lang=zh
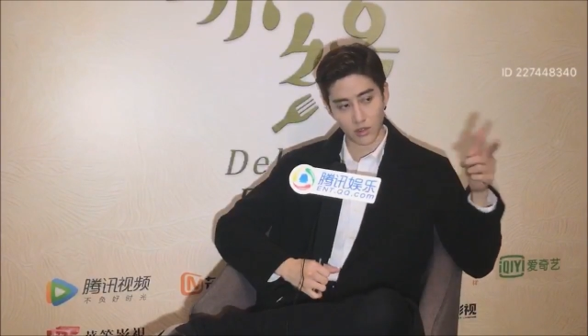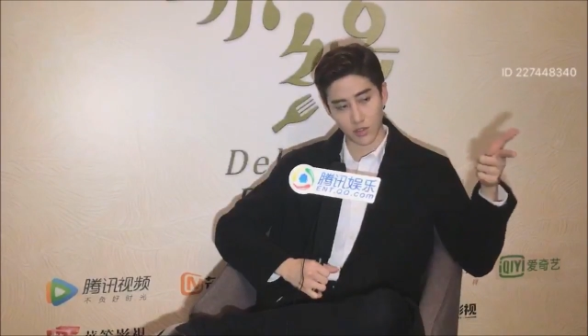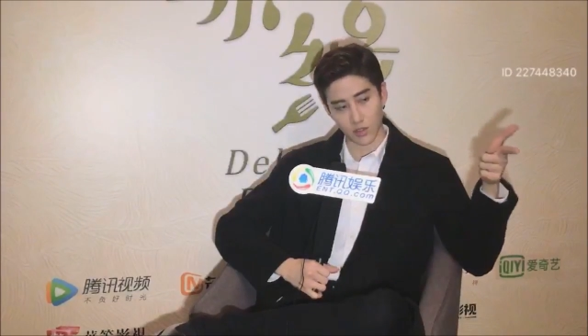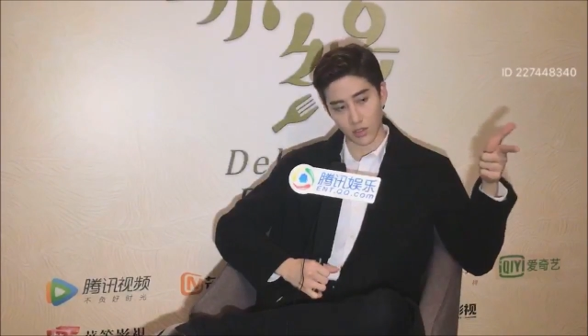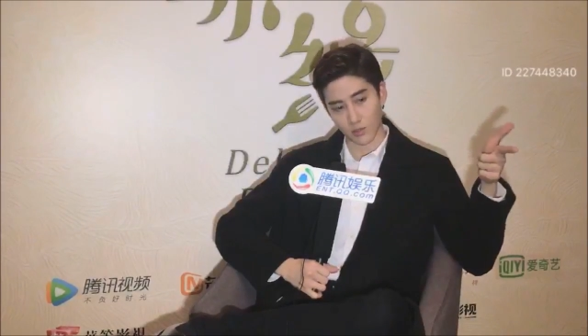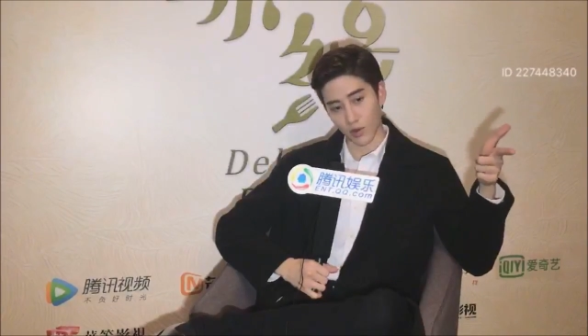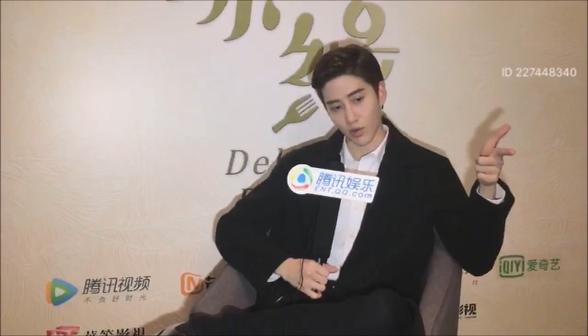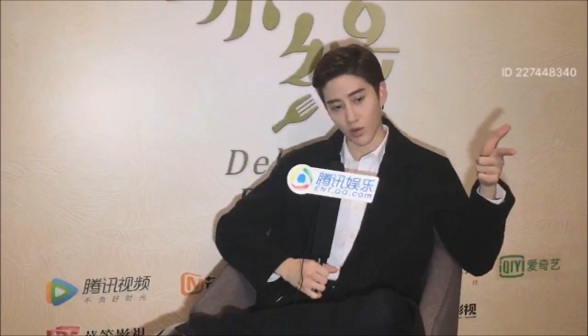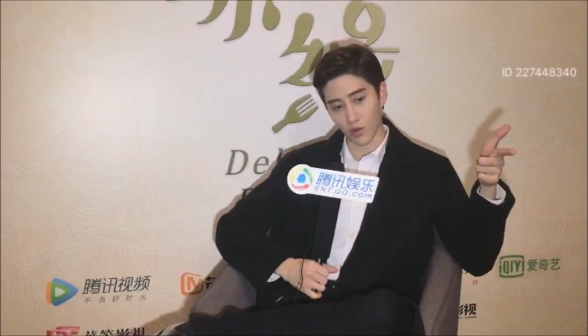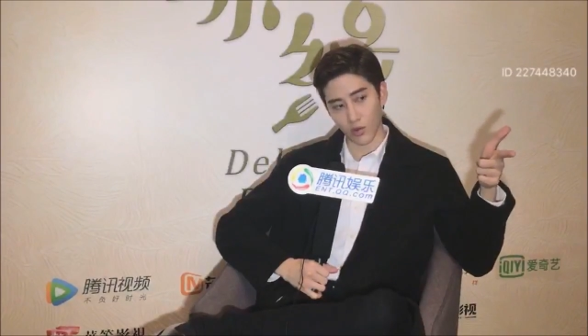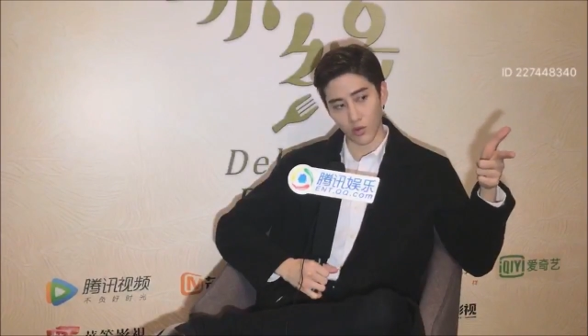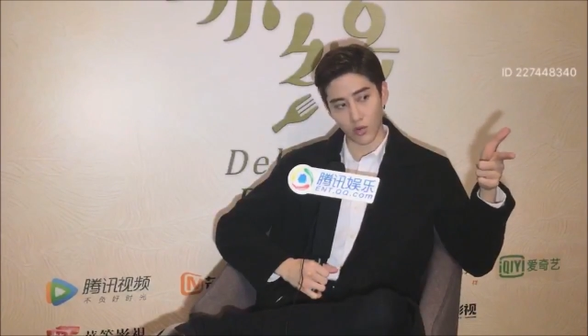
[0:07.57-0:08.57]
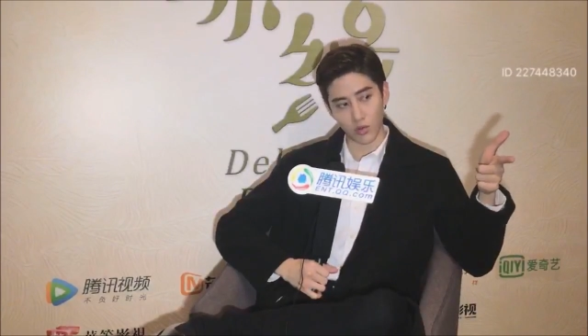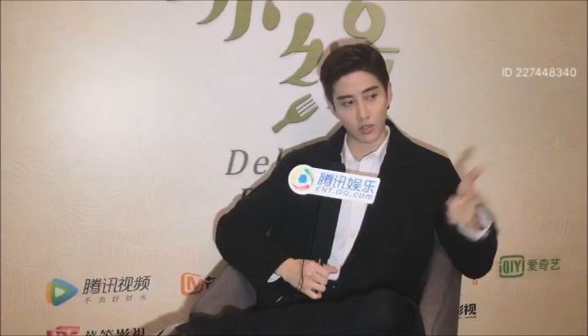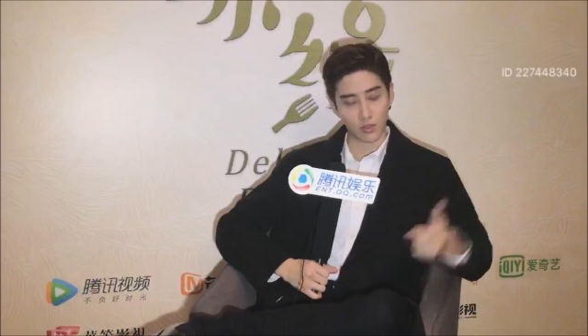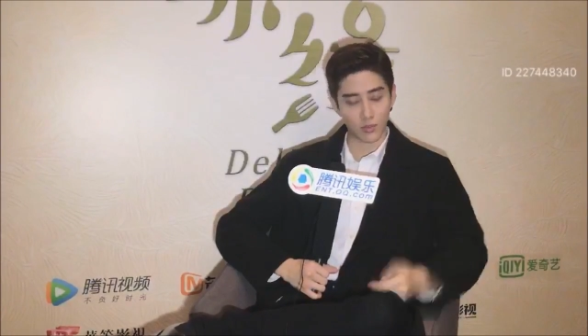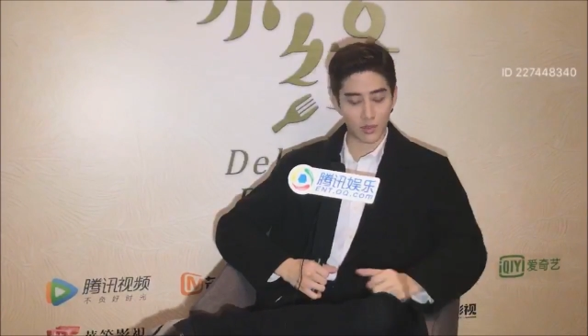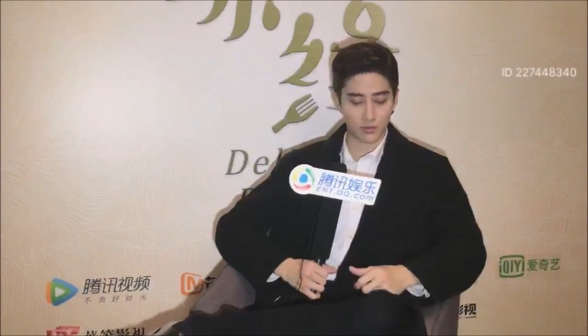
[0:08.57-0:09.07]
直播，
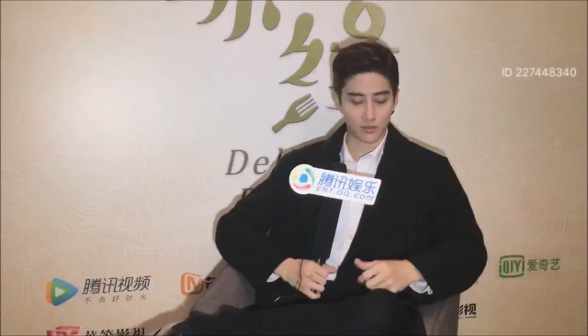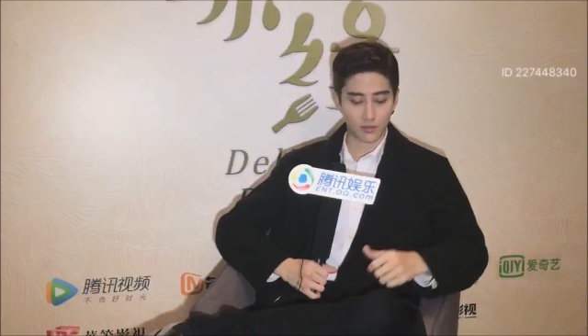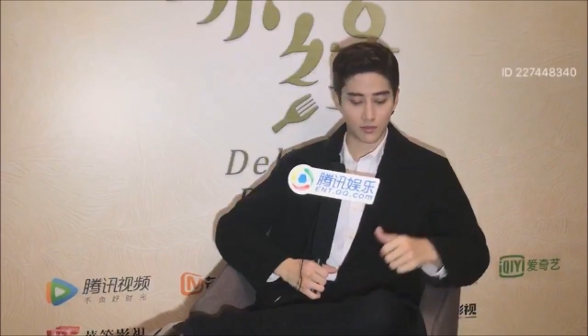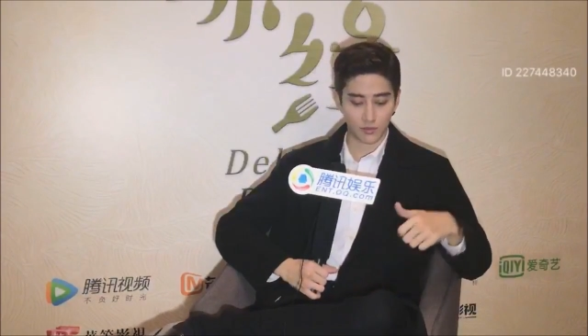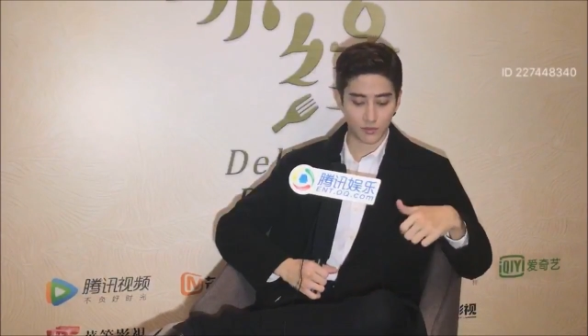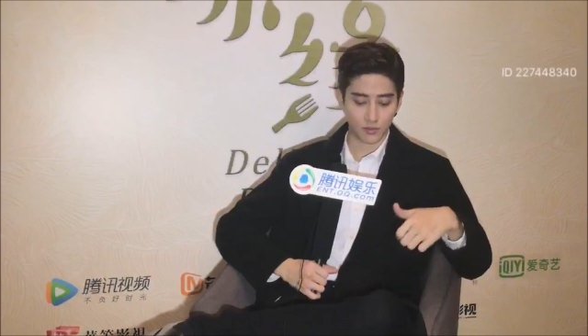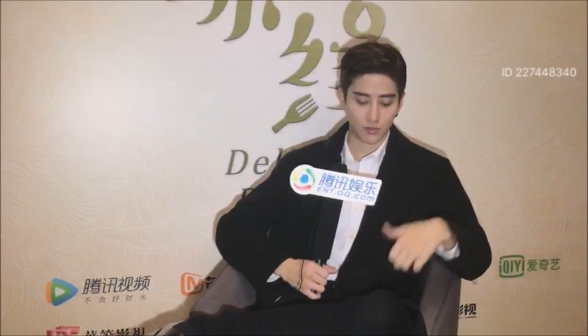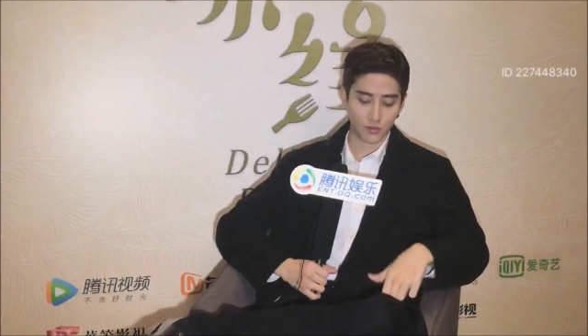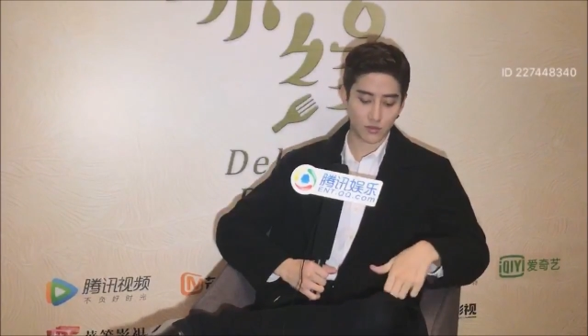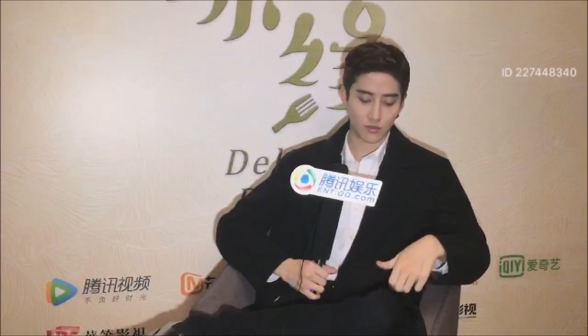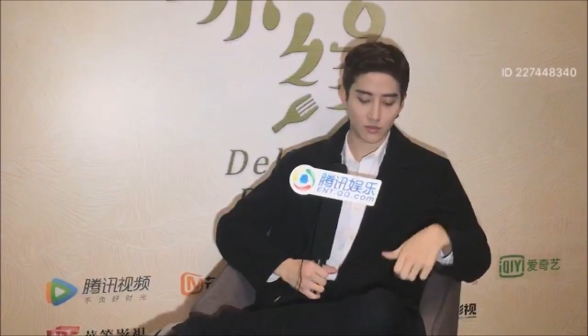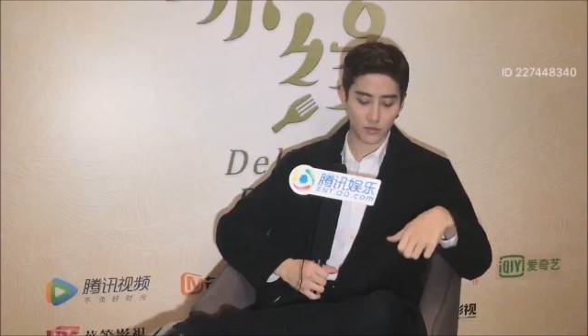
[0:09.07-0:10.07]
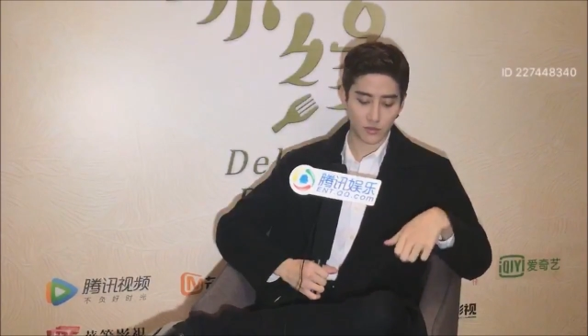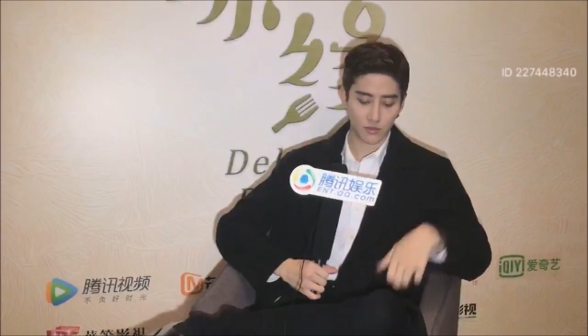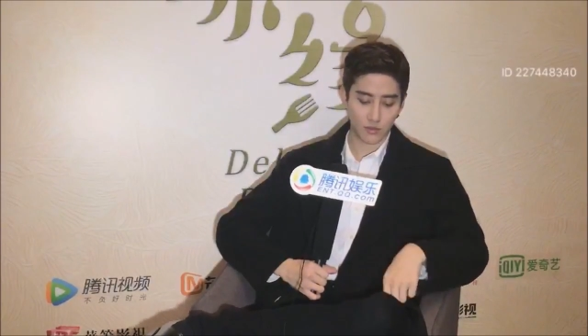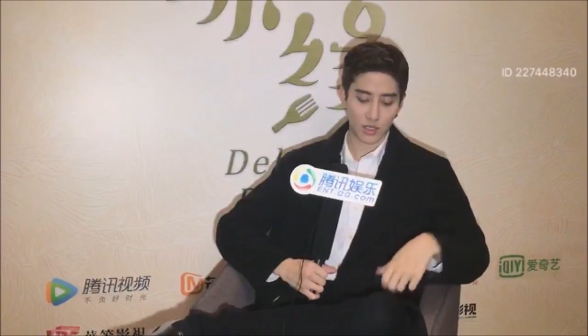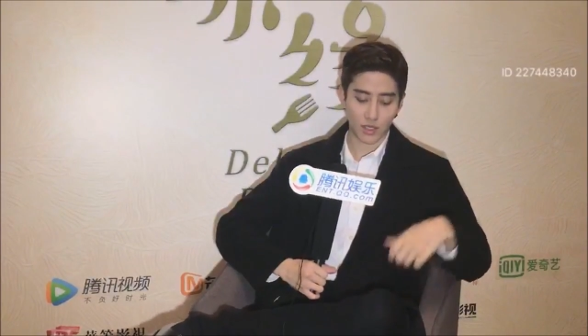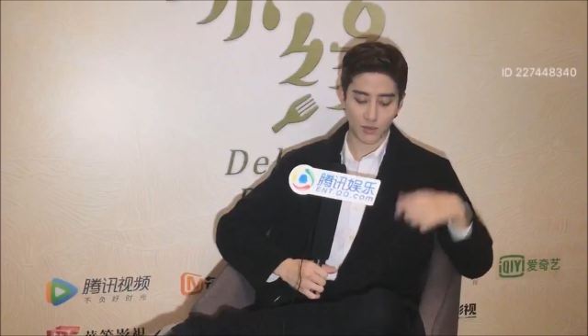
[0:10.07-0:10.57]
对，
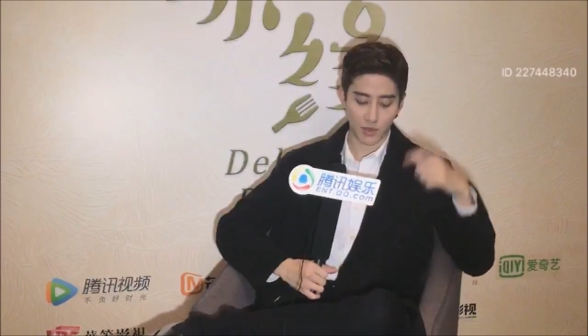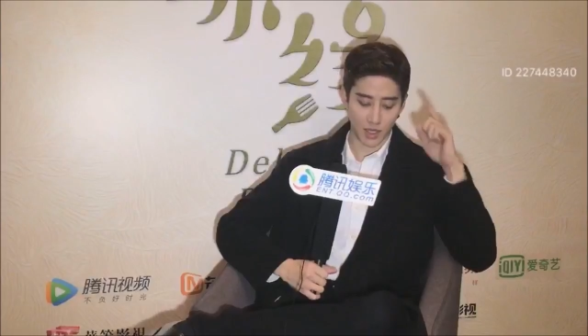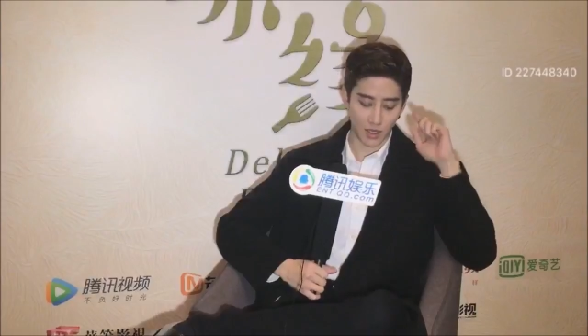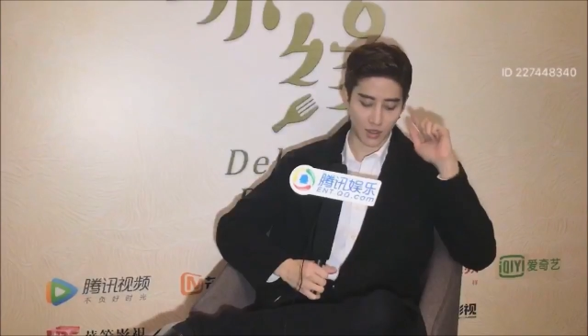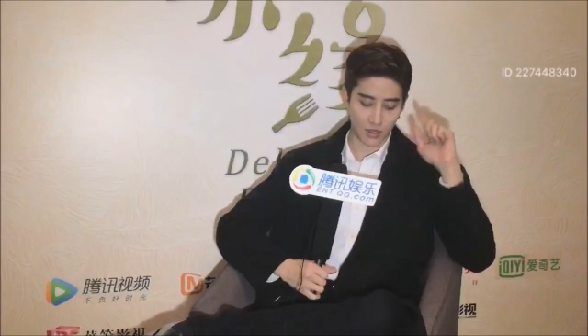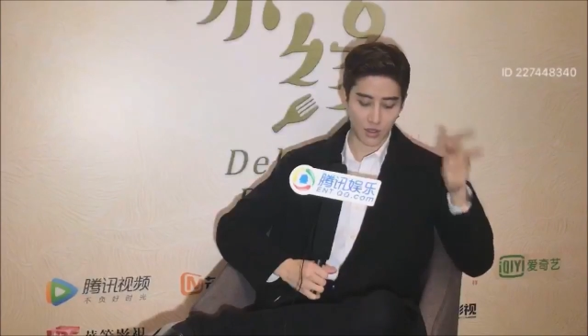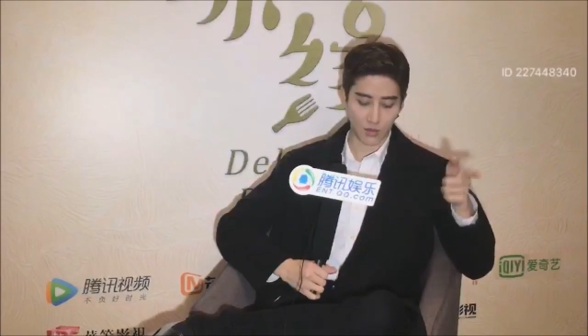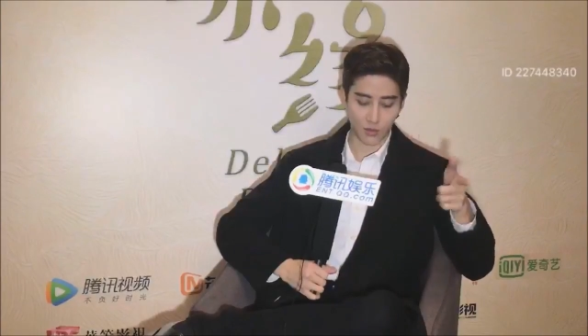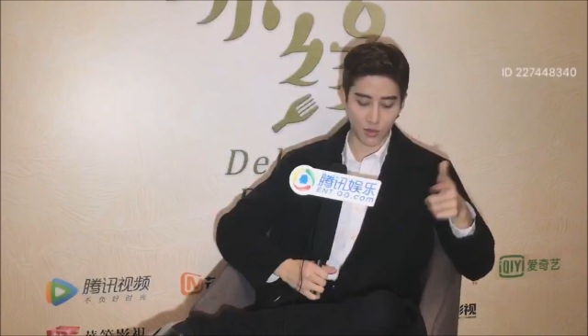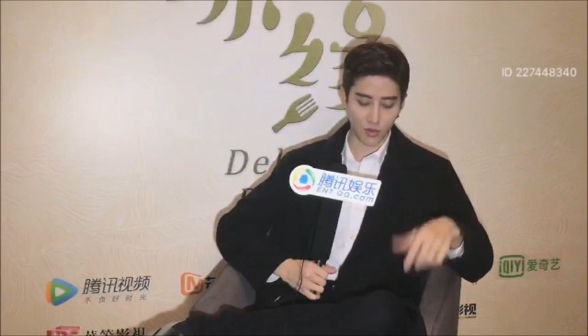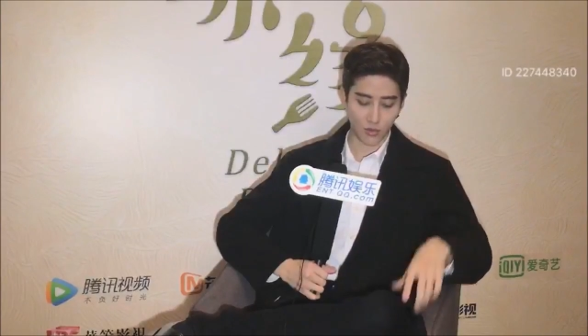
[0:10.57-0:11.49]
一睁 h e